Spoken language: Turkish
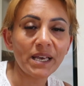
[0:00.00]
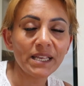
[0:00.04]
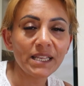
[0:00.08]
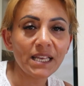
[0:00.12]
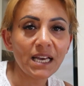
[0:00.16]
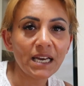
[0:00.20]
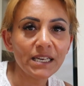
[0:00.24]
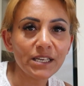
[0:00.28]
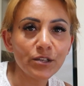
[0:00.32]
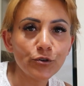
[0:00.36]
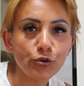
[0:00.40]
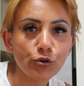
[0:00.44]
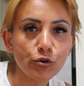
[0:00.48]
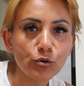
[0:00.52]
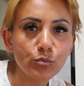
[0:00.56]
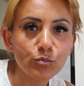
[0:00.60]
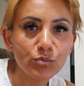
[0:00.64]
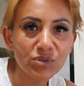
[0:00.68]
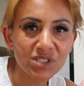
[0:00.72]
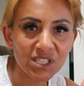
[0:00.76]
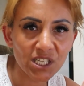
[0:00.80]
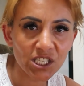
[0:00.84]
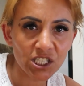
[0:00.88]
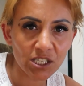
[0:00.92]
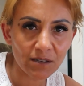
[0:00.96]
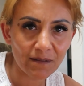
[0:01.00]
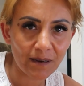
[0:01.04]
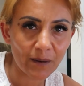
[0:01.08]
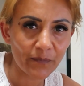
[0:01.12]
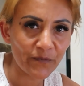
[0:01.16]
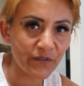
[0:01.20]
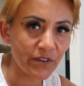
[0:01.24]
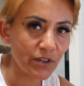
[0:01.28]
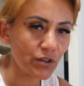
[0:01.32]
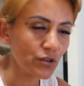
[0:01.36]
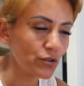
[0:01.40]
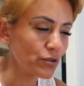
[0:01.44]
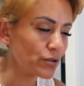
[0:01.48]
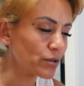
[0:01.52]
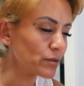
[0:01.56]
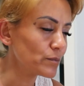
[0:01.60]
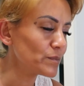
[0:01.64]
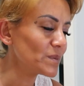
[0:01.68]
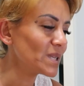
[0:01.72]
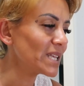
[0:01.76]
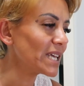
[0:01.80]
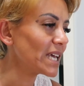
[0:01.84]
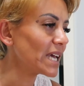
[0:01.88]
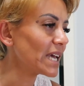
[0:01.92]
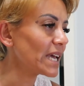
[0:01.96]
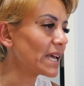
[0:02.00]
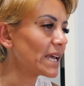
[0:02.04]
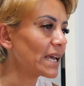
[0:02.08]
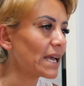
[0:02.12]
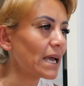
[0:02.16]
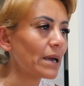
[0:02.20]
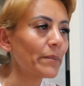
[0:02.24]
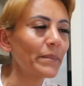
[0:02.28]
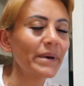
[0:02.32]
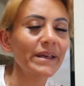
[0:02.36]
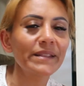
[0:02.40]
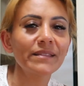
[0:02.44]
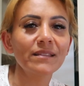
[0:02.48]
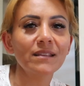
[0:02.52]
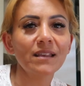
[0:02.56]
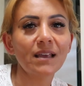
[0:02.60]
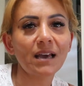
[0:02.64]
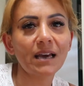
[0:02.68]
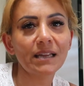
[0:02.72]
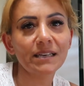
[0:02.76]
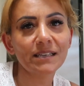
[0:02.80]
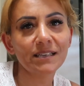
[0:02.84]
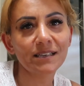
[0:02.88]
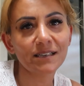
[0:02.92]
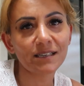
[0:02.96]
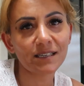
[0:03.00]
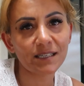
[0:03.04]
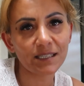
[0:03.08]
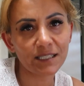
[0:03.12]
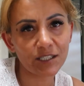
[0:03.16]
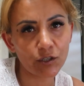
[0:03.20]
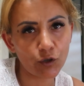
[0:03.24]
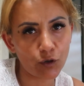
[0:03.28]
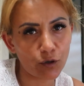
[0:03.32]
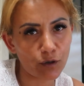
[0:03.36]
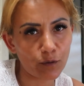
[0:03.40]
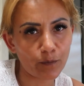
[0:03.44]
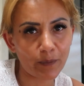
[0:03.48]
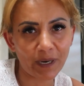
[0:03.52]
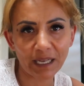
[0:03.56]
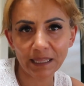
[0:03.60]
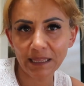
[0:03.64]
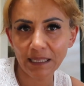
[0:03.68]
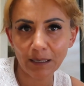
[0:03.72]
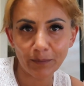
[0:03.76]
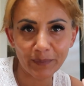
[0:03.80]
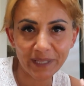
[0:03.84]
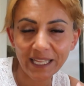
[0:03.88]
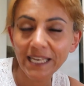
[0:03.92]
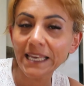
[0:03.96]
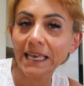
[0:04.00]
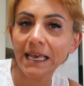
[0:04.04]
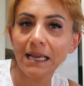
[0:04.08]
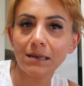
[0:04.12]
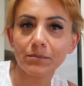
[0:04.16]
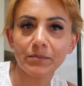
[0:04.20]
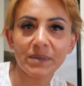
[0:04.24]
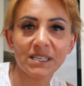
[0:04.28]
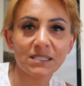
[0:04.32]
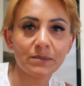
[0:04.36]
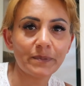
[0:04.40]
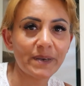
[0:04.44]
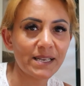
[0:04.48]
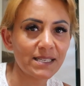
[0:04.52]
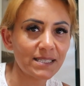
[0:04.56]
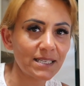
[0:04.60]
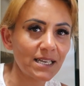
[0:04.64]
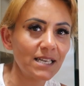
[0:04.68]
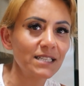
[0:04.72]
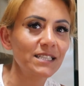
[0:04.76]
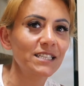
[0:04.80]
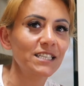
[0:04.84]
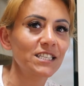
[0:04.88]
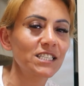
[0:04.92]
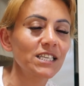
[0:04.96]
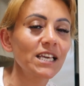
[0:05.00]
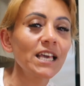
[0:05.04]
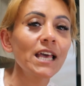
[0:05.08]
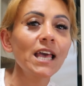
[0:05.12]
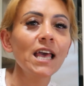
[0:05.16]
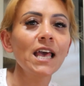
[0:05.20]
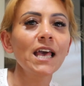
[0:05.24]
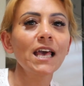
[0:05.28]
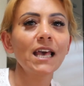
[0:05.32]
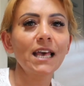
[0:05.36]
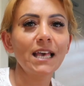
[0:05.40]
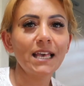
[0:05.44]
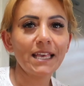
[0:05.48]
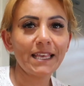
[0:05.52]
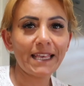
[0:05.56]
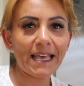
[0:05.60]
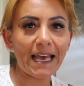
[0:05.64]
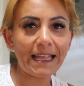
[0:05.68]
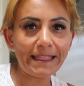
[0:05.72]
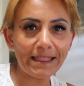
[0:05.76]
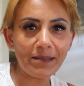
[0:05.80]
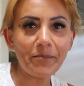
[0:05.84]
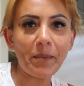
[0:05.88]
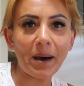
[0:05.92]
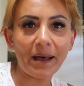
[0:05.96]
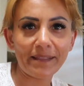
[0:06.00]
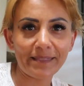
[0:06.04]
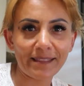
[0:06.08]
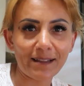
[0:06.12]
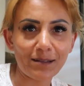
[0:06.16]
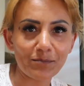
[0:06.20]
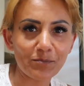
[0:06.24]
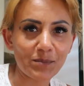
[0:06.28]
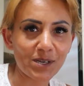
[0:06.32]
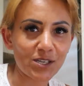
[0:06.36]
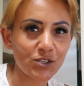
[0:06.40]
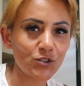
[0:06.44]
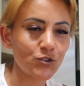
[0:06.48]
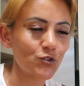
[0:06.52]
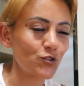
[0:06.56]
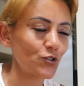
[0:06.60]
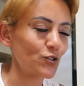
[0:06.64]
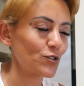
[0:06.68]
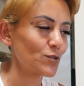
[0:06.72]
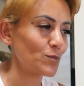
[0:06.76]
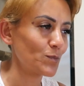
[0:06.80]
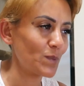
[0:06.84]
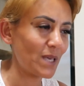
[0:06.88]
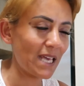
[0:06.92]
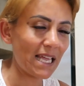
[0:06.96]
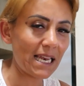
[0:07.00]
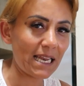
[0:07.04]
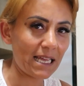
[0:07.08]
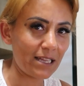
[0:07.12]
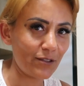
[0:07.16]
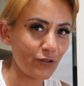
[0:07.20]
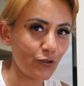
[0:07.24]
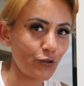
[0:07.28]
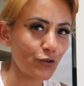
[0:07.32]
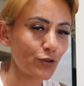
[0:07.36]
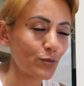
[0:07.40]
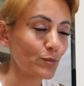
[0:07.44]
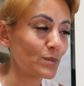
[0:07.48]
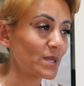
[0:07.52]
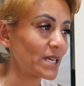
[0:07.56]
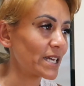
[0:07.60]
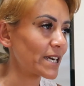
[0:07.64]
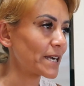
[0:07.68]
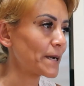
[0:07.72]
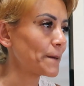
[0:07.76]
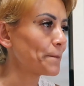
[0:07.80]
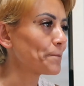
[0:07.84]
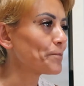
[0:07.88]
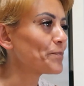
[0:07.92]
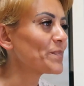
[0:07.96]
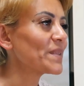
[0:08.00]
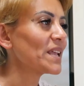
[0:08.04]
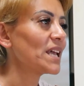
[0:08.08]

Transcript: Ben yani yorumunuza cevap veriyorum diye hemen yani kızıyorum anlamına gelmez. Ben sadece kendimi anlatmak istiyorum gelen yorumlara.